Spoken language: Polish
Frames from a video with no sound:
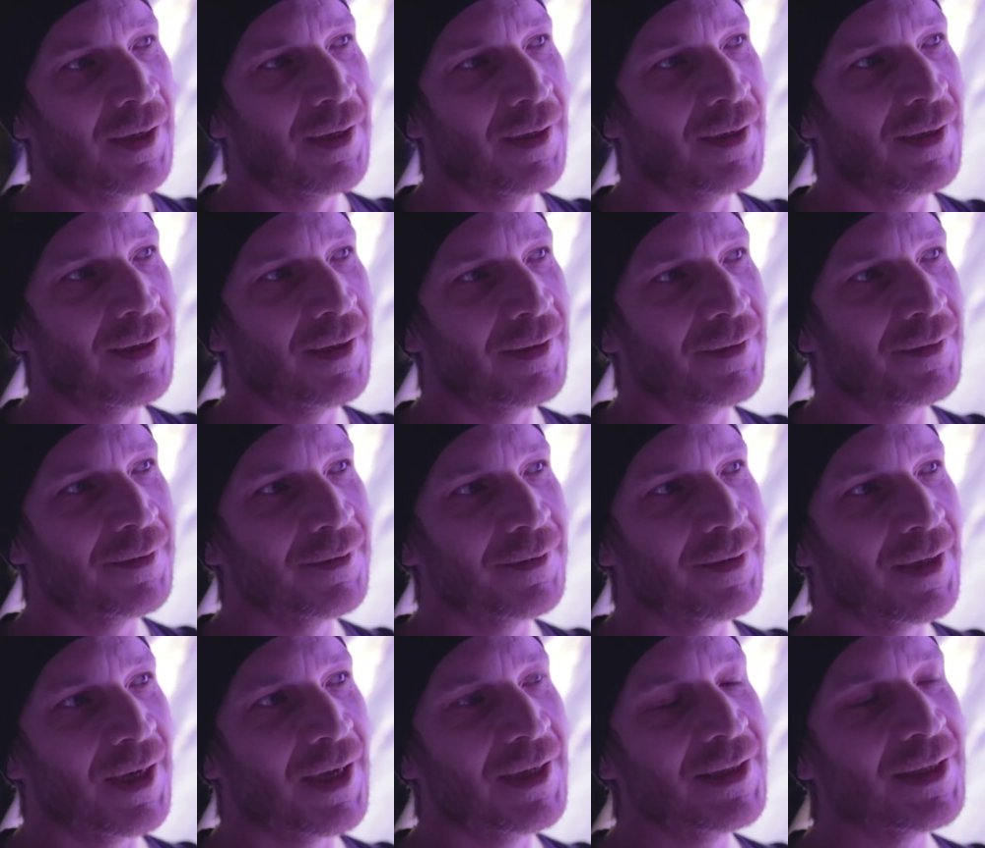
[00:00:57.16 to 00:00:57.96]
E,
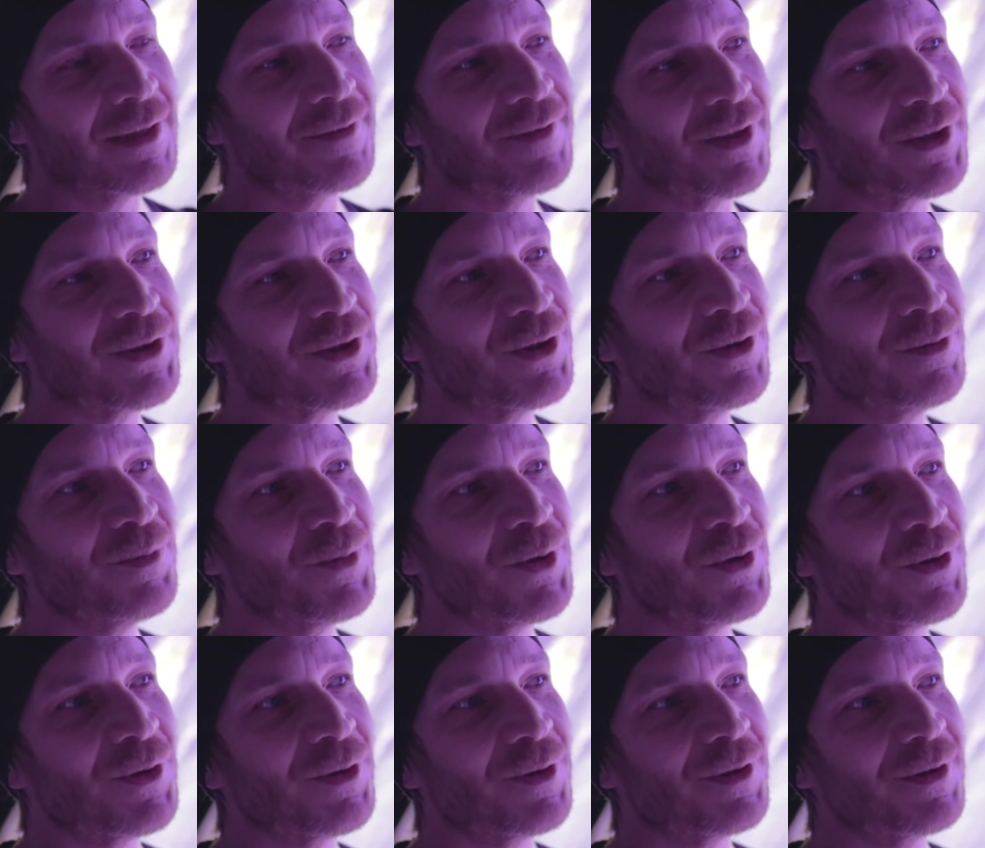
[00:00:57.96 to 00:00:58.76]
a jak
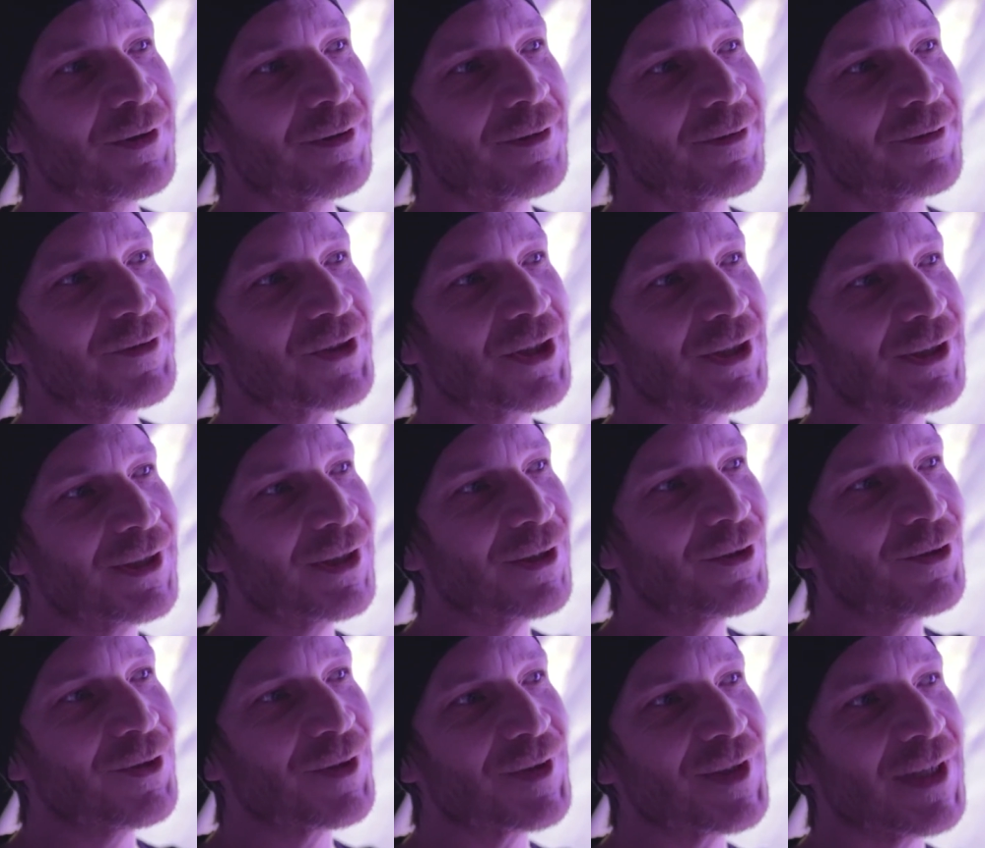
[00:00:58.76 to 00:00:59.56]
wiadomo,
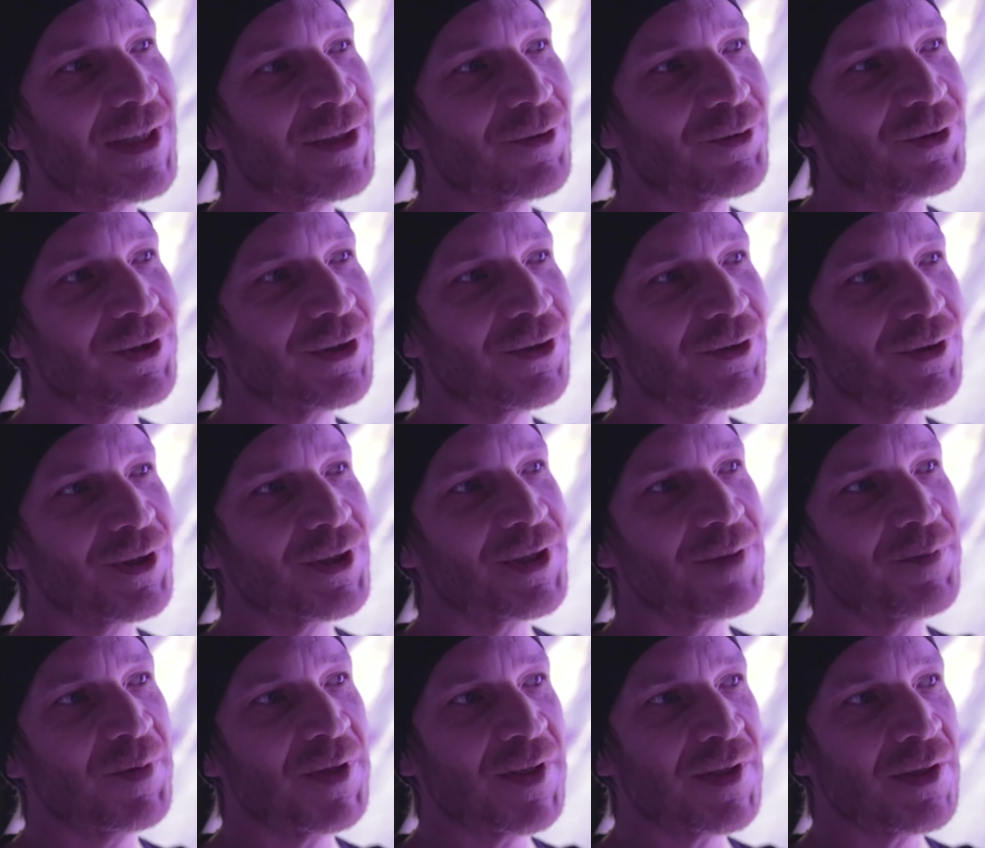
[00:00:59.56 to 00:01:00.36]
wszelkiego rodzaju
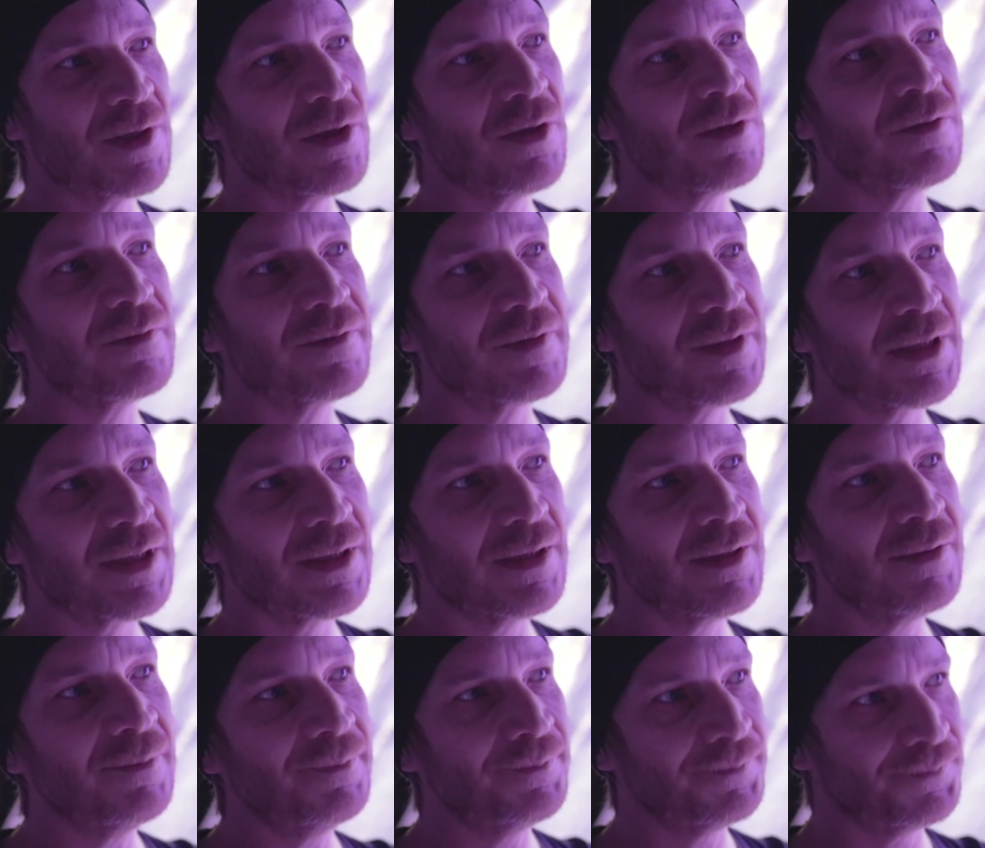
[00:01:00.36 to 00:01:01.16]
teorie
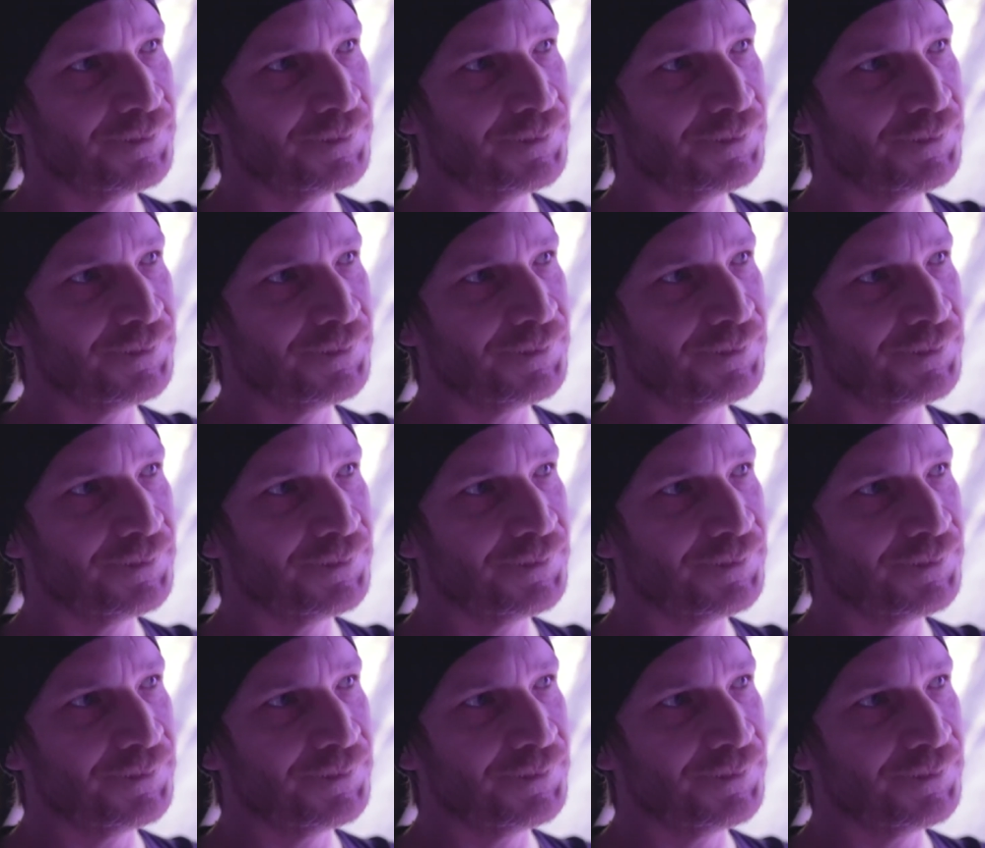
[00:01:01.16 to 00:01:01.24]
spiskowe,